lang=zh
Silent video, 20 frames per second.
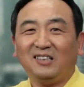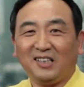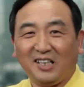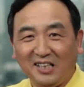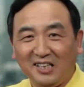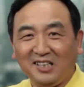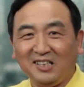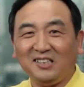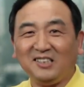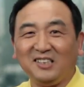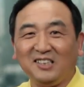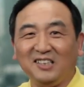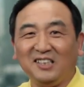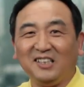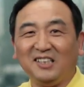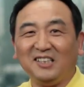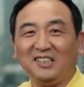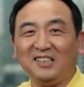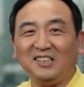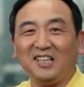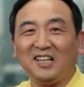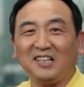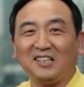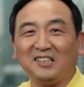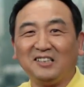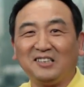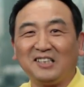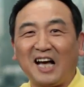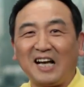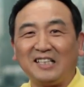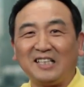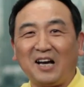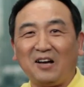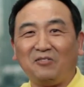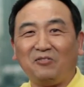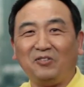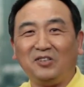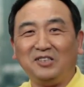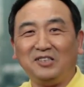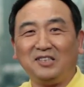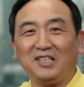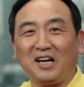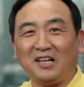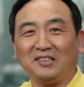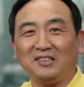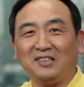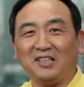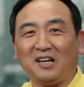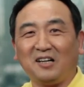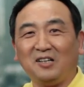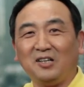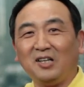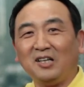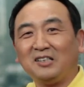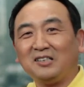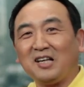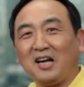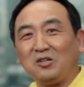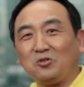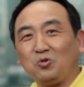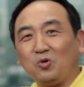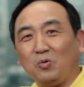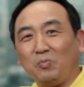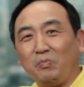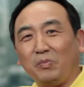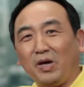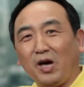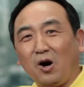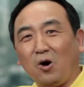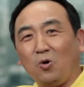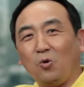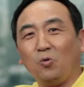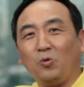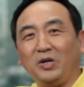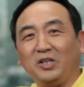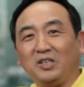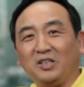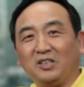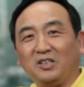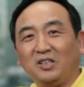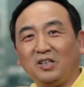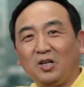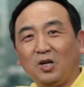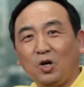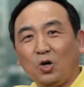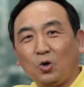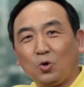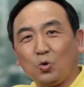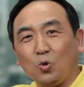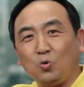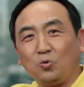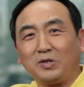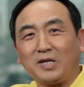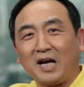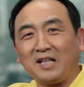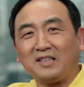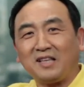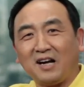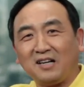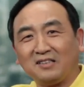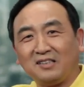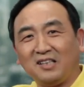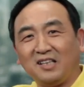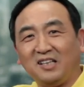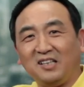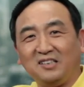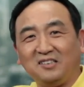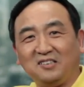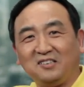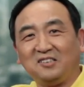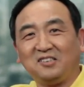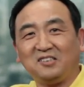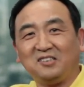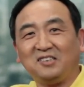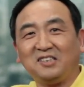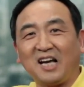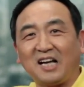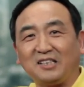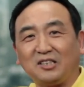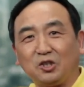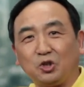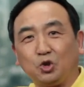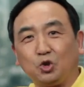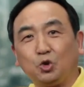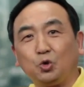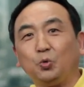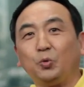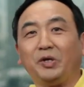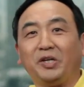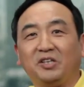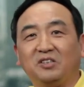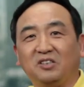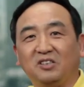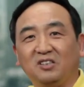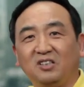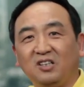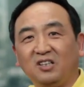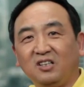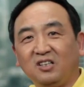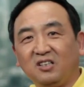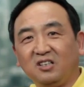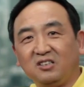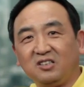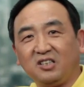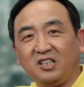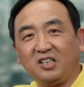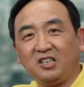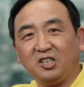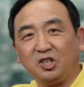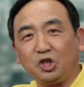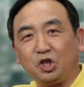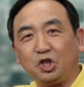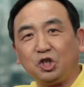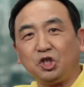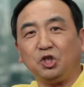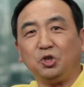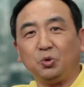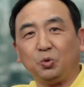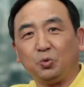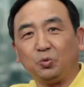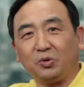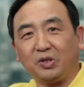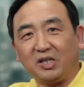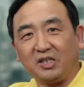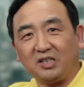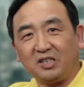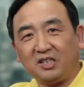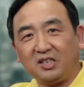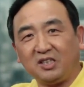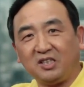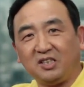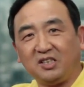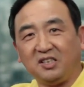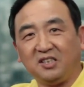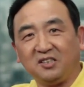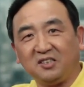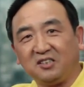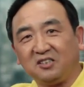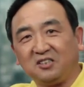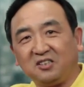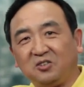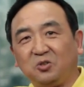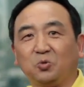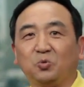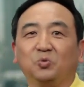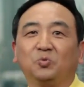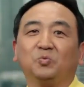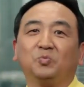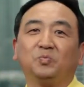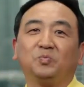第一集先跟大家分享一下他所描绘的共产党体制之下的罪恶和这个制度的邪恶之处。